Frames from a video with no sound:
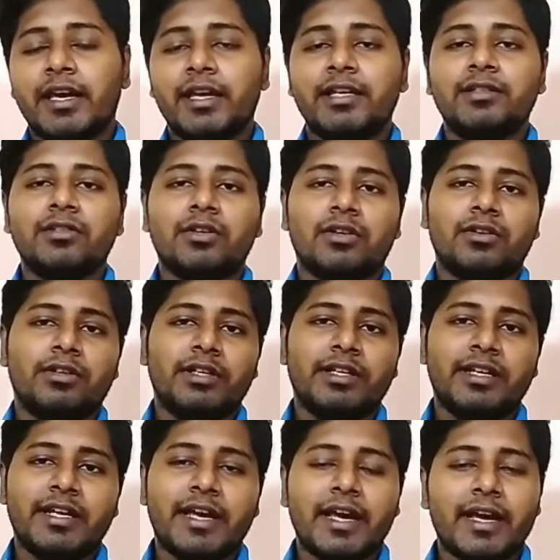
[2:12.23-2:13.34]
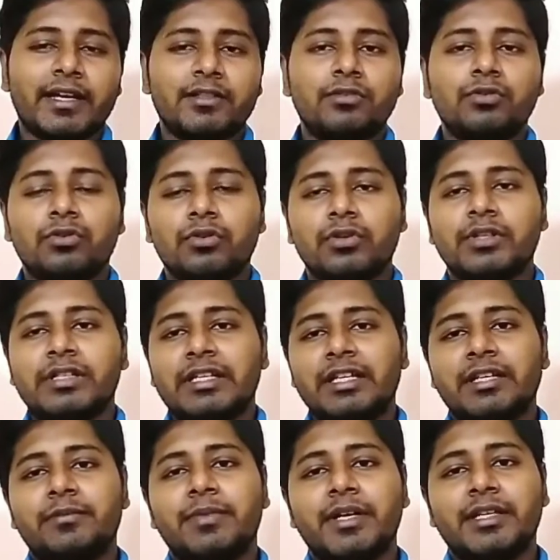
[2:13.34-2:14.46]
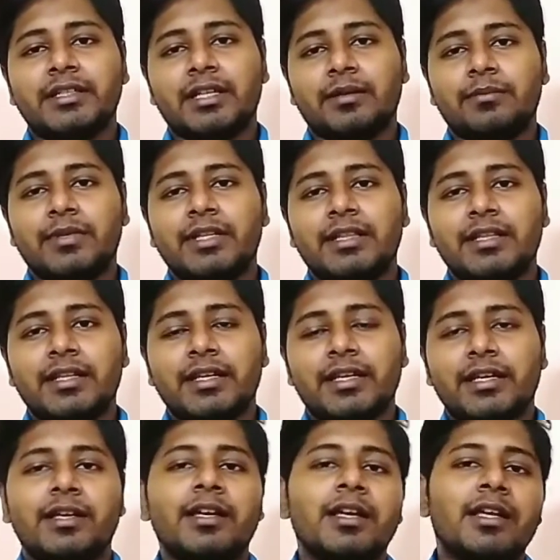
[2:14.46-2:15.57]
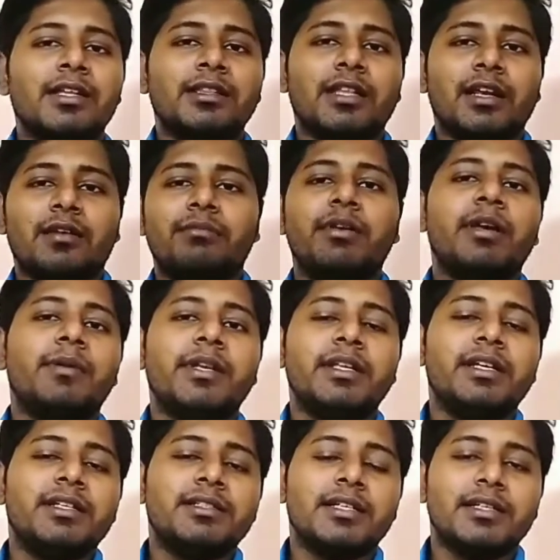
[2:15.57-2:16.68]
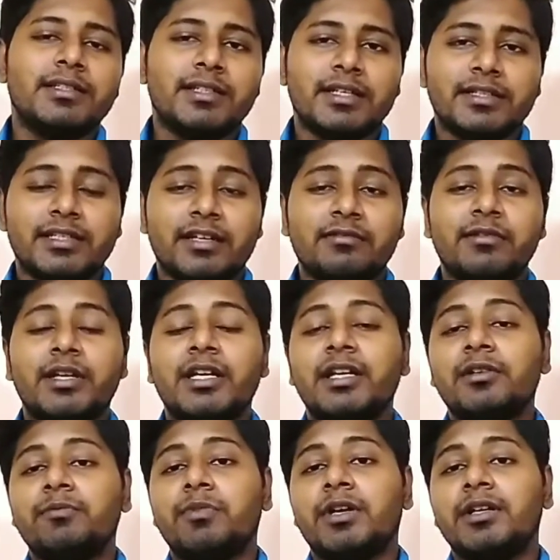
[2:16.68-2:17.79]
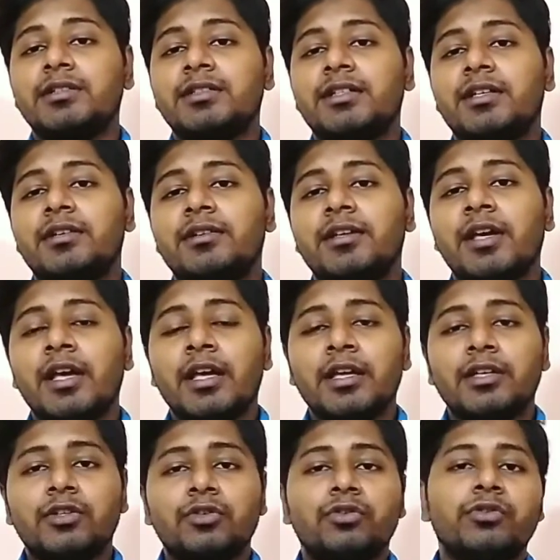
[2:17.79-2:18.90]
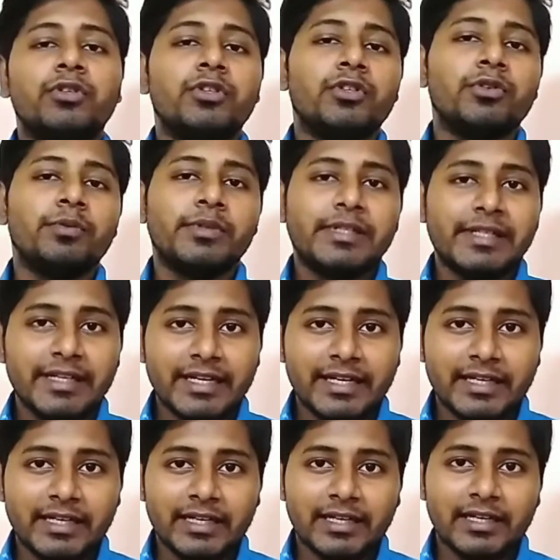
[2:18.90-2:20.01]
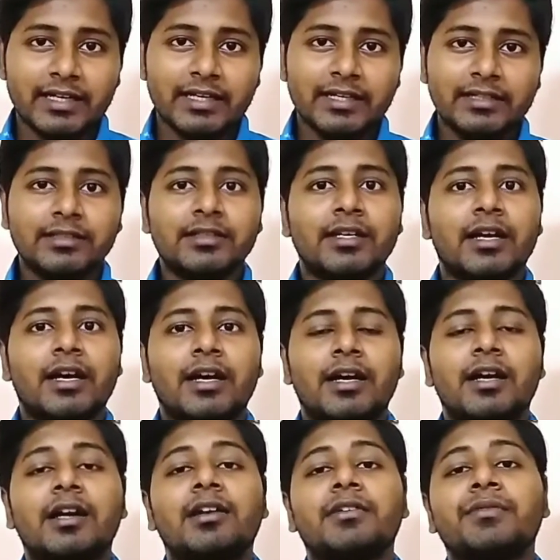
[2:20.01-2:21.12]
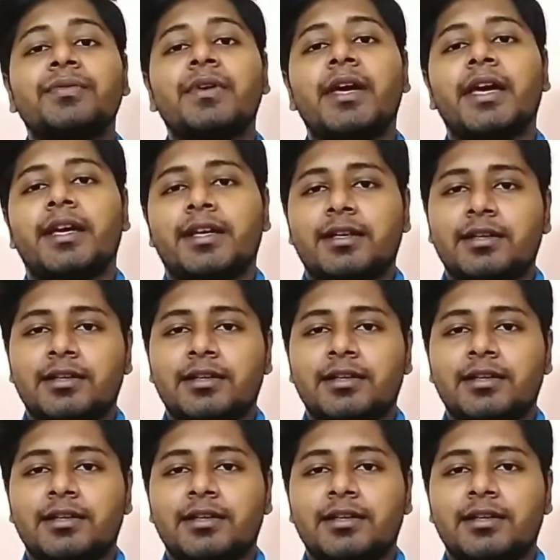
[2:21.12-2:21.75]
এই ধরনের এক দুটো ক্লিক বেট থামনেল দেখে তারা ভেবে নিয়েছে যে সেভেন্টি পারসেন্ট ইউটিউব ক্রিয়েটার আর ফেক